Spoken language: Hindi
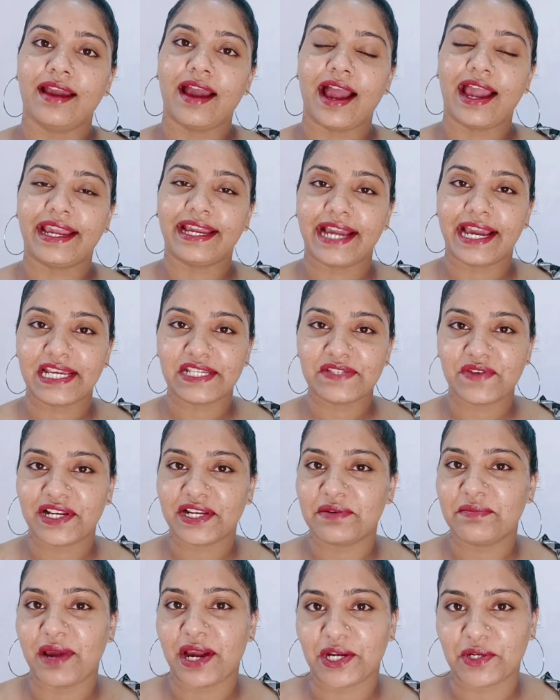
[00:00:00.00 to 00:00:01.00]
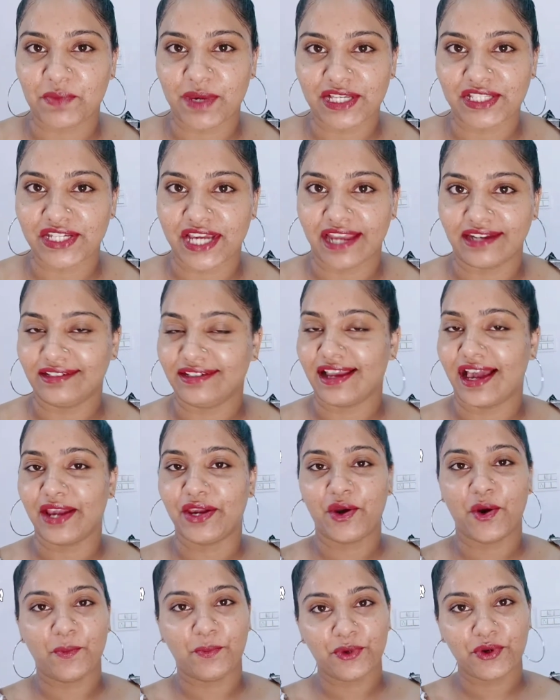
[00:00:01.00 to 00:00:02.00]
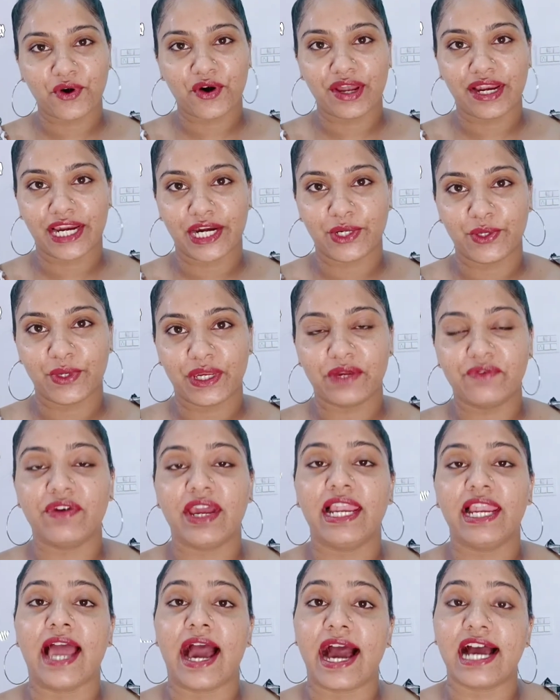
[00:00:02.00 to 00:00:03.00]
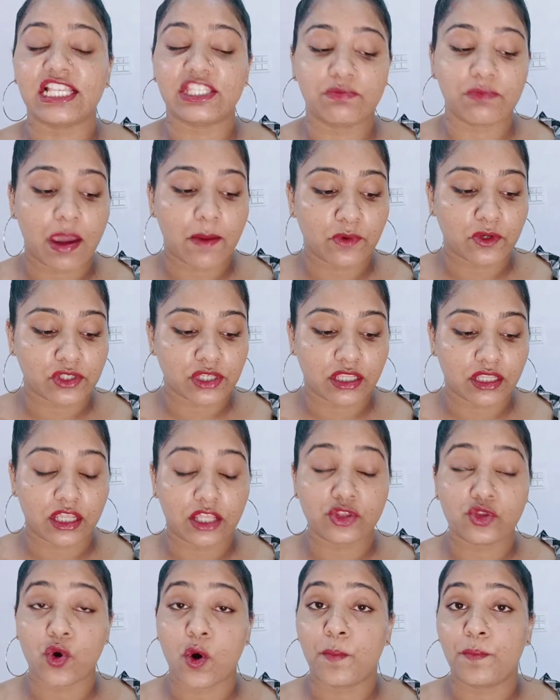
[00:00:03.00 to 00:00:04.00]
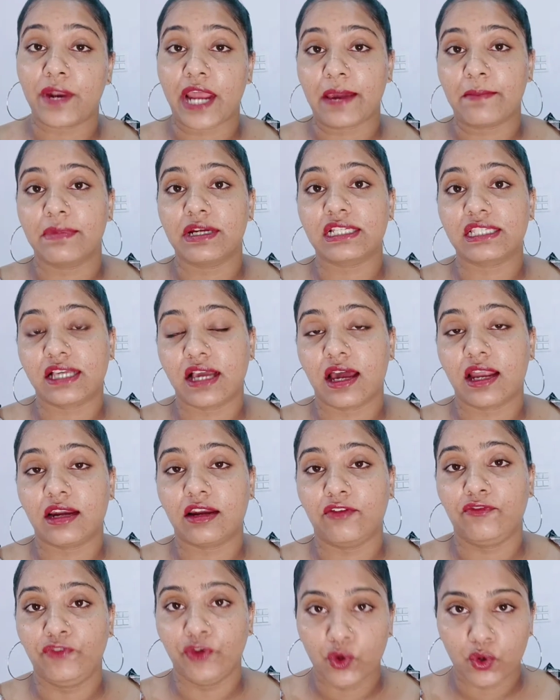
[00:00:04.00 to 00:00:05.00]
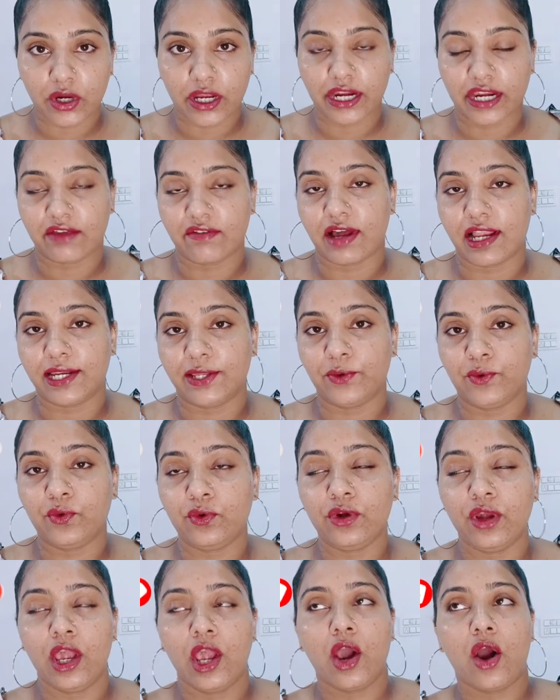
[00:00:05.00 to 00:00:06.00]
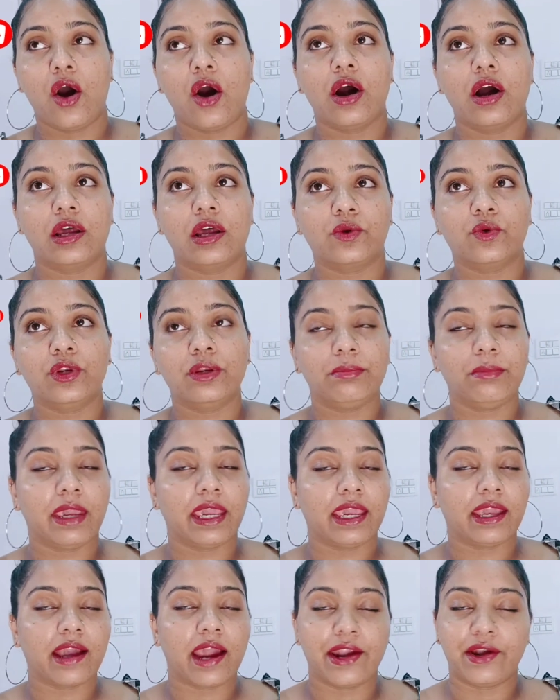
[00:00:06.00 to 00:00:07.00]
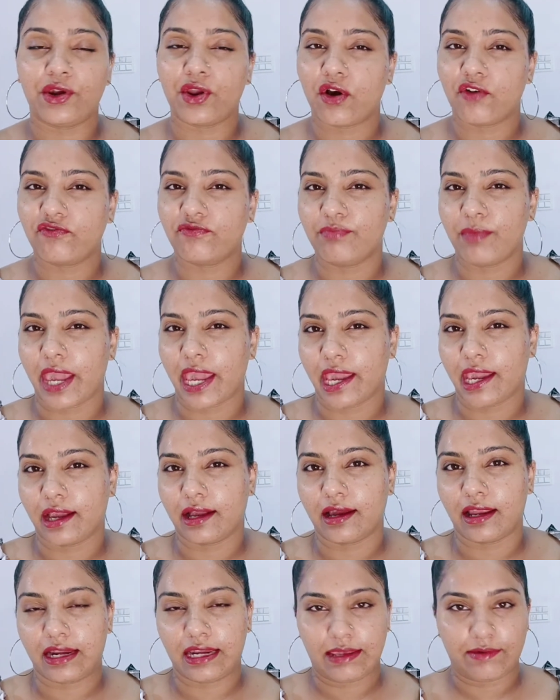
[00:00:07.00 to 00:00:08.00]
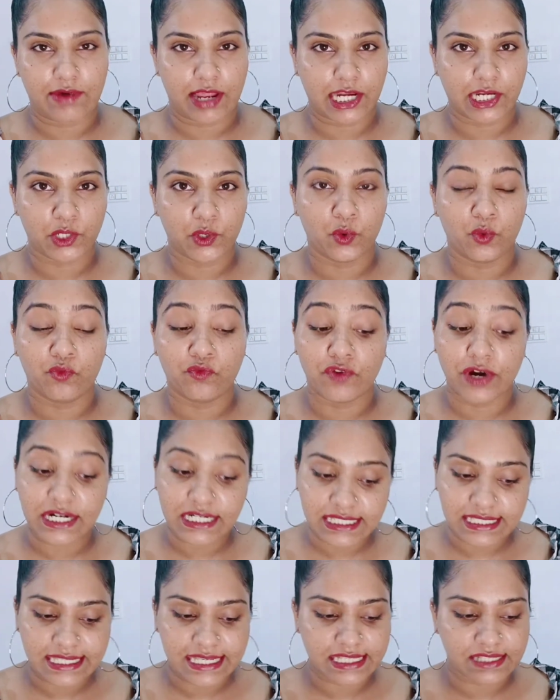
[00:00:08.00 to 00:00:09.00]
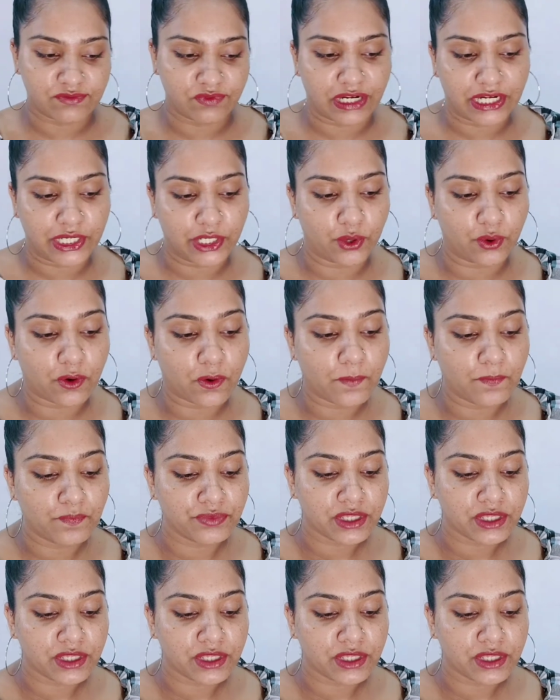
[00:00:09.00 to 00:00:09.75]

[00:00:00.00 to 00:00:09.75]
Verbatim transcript: हाय गाइस वेलकम बैक टू माय चैनल आई होप यू ऑल आर डूइंग वेल आज मैं आप लोग साथ ना दो प्राइमर्स का रिव्यू करने वाली हूँ और उनमें काइंड ऑफ मैं करने वाली हूँ वर्सेस वीडियो